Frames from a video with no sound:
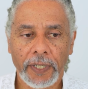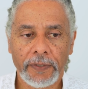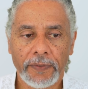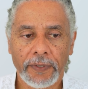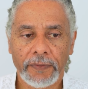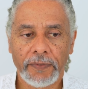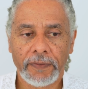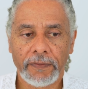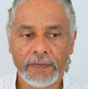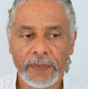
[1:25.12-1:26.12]
a une
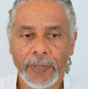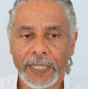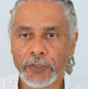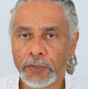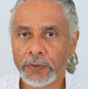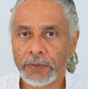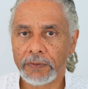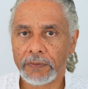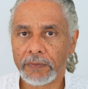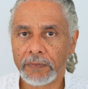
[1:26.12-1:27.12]

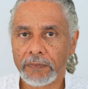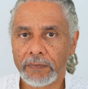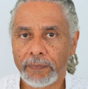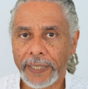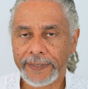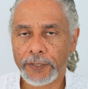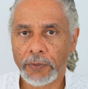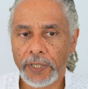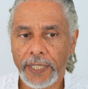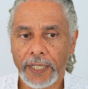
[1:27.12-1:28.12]
vibration
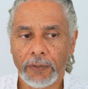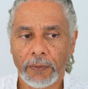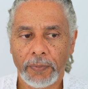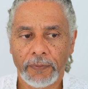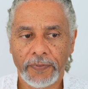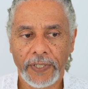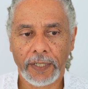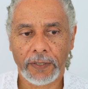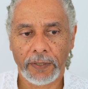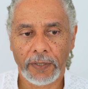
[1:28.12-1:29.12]
particulière. On peut
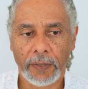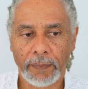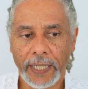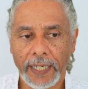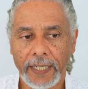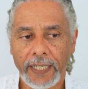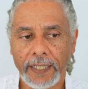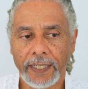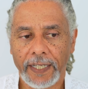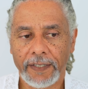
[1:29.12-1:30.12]
faire un,
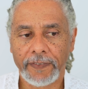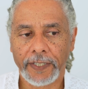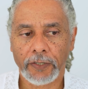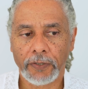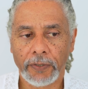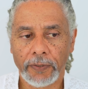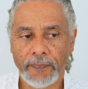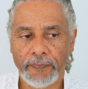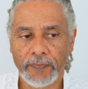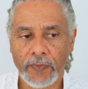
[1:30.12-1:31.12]
parallèle avec euh,
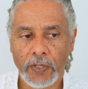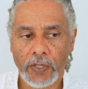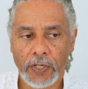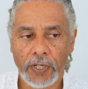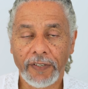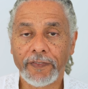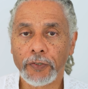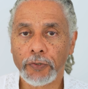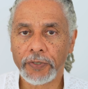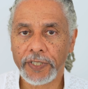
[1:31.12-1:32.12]
la
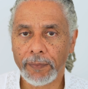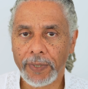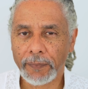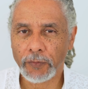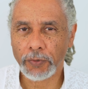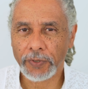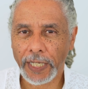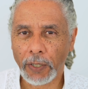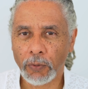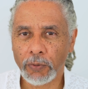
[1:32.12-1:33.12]
22e lame du
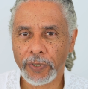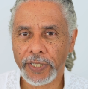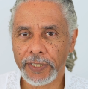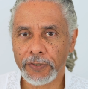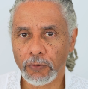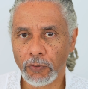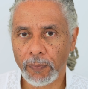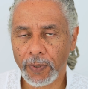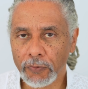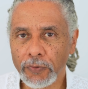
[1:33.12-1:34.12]
tarot et sur le
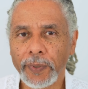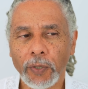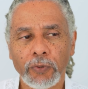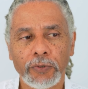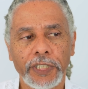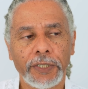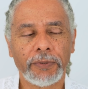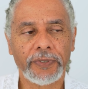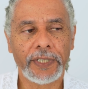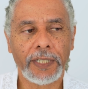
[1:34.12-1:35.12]
plan numérologique
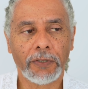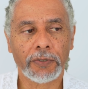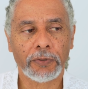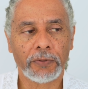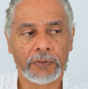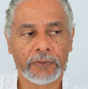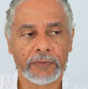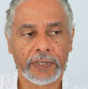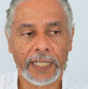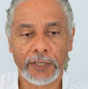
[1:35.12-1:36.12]
aussi, lorsqu'on
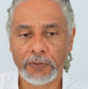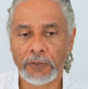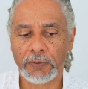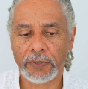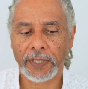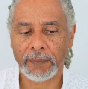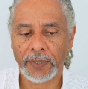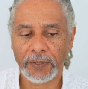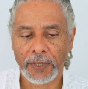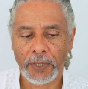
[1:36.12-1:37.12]
calcule
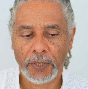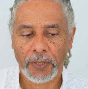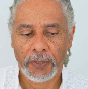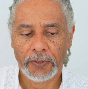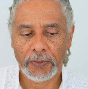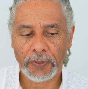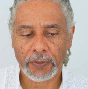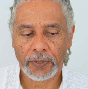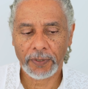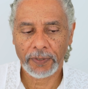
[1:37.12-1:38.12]
notamment
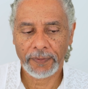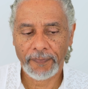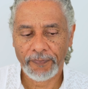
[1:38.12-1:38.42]
notre euh,